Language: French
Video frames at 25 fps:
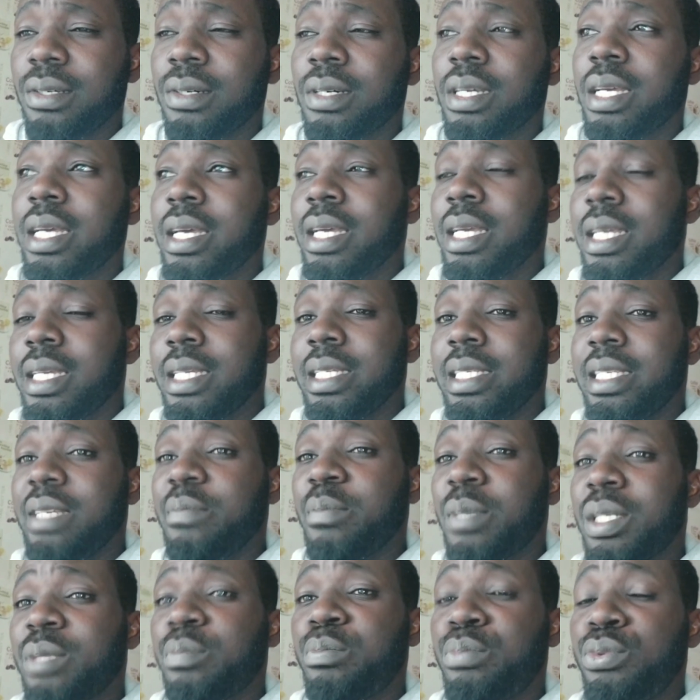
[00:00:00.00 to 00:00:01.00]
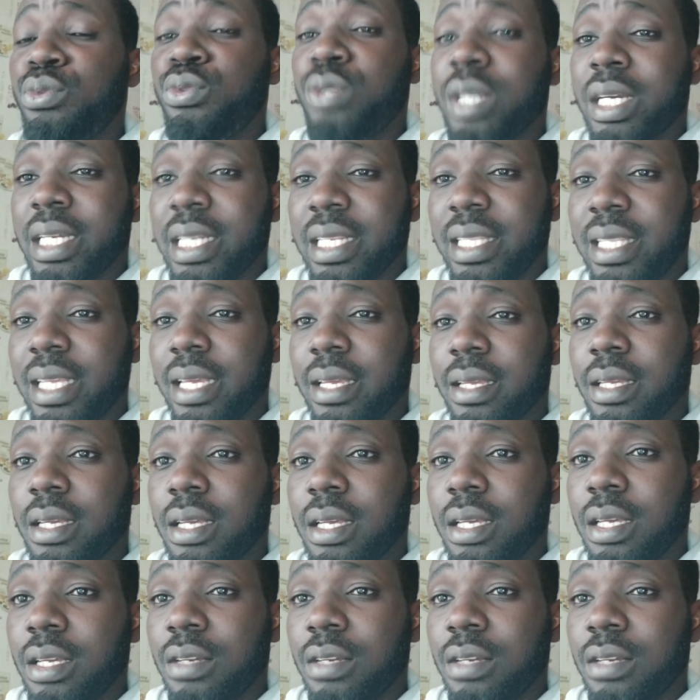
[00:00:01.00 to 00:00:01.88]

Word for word: non, il demande plusieurs critères.